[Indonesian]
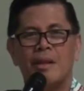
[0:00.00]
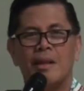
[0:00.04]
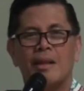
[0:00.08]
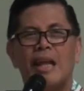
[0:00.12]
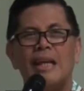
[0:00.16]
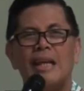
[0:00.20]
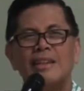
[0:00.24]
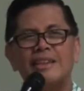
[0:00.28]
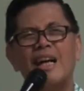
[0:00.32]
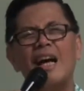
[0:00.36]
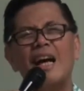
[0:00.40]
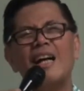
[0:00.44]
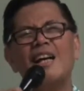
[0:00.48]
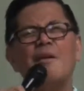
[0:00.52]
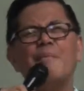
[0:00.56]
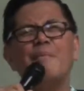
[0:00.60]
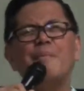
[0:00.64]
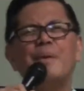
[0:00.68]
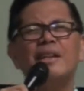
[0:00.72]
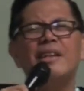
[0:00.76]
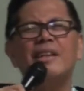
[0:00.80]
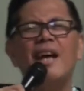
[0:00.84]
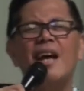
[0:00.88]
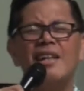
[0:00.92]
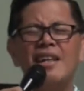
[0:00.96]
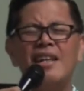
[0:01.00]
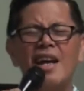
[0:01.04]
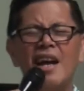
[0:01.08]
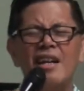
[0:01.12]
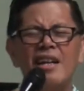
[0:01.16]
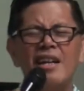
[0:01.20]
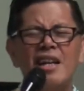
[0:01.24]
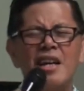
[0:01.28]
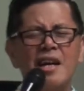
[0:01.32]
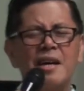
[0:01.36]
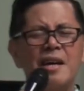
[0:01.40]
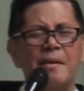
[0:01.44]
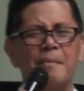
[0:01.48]
Nah sekarang
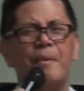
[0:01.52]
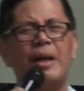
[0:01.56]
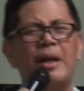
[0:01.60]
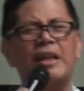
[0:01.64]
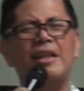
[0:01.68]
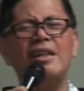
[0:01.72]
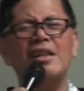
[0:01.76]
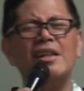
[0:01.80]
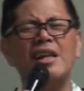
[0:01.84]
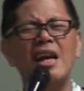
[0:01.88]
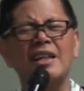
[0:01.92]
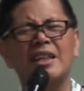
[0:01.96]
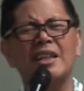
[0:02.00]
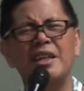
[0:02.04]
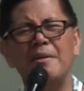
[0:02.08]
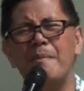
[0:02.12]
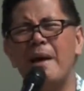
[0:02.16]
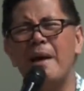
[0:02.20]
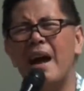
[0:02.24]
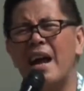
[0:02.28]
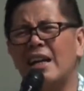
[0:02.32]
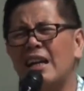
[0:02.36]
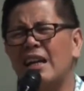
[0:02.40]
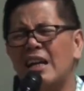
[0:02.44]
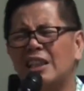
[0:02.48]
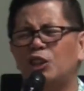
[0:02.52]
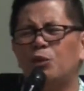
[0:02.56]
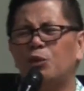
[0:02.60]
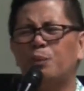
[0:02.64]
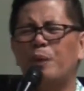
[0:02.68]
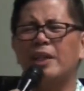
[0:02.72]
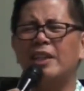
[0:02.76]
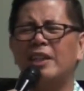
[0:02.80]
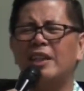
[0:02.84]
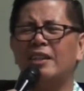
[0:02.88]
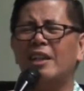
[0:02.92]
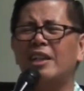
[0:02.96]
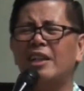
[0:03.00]
pertanyaannya, Pak Indra gimana
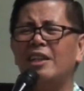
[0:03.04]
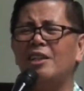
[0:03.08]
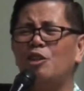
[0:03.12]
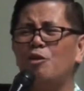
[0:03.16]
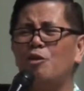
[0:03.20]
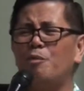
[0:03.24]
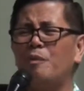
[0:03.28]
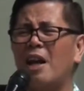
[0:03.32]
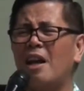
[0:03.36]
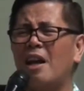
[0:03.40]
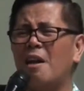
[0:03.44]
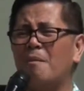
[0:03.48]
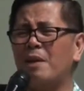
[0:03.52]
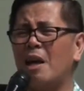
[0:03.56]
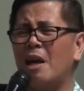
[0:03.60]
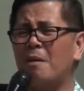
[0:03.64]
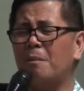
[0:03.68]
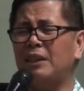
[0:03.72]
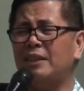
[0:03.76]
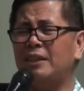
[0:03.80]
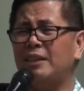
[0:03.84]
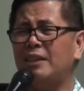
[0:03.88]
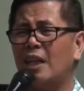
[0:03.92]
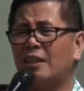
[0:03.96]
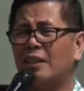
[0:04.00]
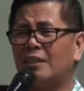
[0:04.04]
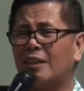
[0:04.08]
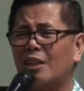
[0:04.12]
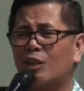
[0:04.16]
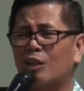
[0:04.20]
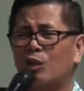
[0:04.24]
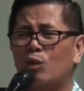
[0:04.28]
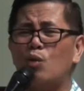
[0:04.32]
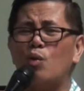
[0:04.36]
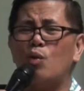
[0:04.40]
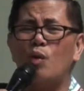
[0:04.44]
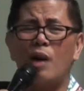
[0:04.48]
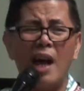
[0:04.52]
supaya kita hidup dalam damai sejahtera
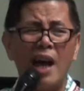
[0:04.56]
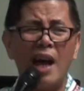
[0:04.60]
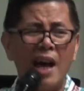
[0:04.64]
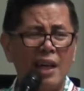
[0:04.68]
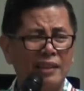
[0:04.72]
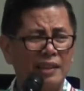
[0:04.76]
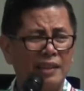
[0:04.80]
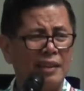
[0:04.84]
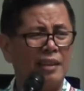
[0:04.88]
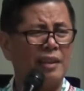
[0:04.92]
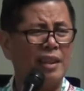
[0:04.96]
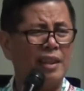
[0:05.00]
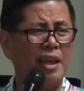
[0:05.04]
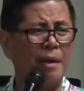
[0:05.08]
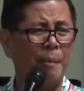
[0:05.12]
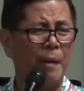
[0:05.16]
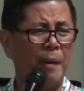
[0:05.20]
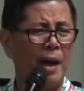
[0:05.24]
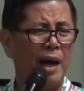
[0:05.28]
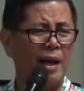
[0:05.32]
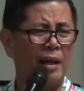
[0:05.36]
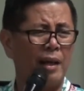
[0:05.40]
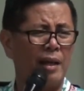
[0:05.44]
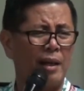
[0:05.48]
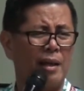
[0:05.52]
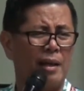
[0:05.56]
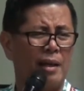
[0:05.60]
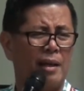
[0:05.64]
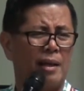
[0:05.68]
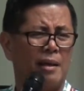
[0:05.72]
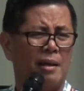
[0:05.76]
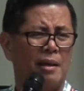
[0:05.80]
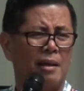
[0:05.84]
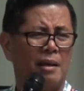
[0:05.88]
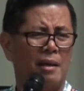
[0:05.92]
Tuhan setiap hari?